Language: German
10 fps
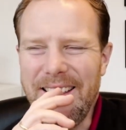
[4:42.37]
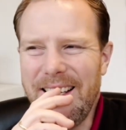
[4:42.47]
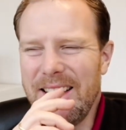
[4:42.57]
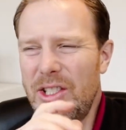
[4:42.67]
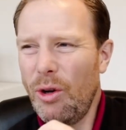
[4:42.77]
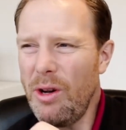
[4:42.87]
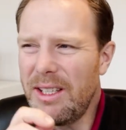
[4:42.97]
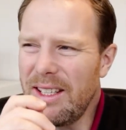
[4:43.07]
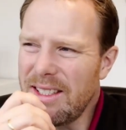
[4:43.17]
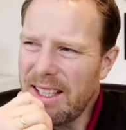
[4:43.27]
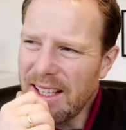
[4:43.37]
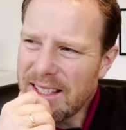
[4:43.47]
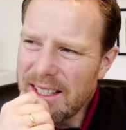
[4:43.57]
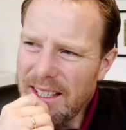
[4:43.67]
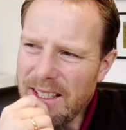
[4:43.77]
da sollte es
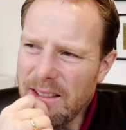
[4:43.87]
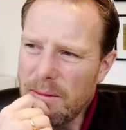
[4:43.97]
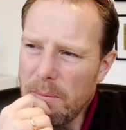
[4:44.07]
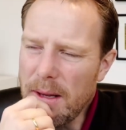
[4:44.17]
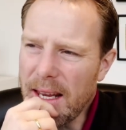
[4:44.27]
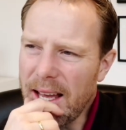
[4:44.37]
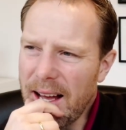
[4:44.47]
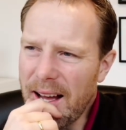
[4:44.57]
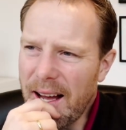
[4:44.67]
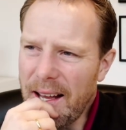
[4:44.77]
jetzt nicht mehr